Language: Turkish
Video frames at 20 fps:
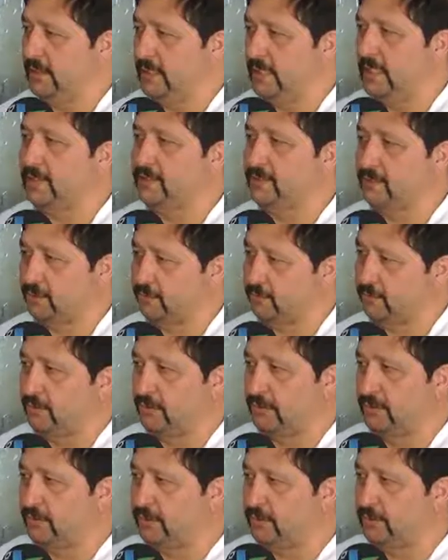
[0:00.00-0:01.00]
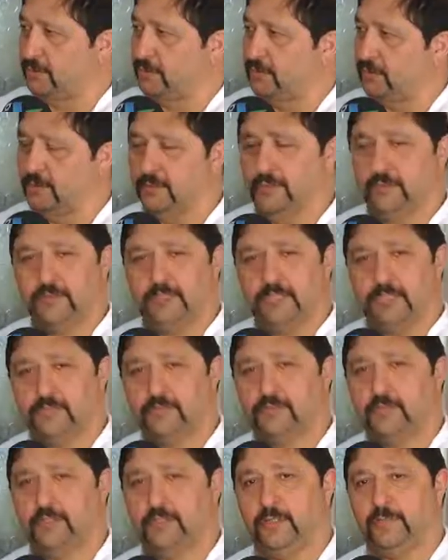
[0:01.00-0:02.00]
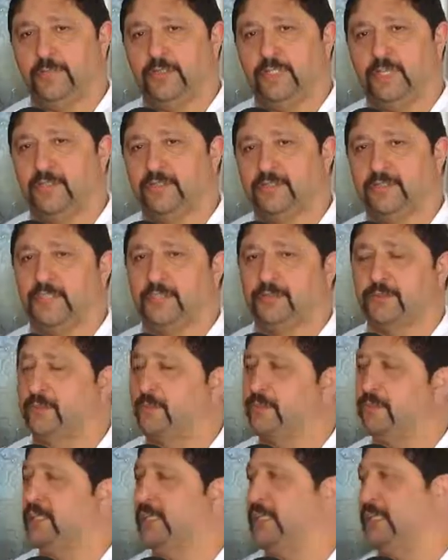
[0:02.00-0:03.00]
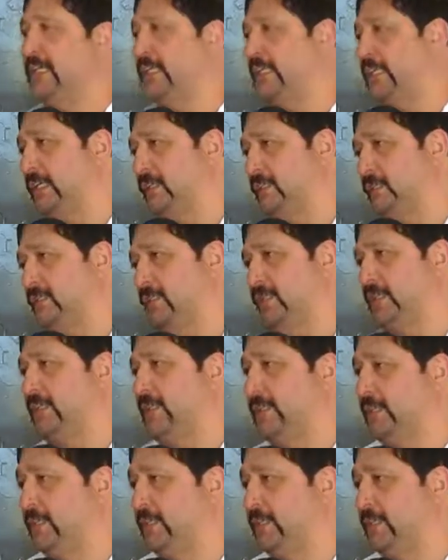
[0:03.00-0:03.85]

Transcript: artış olur. Ondan sonra bir hafta sonra geriye döner.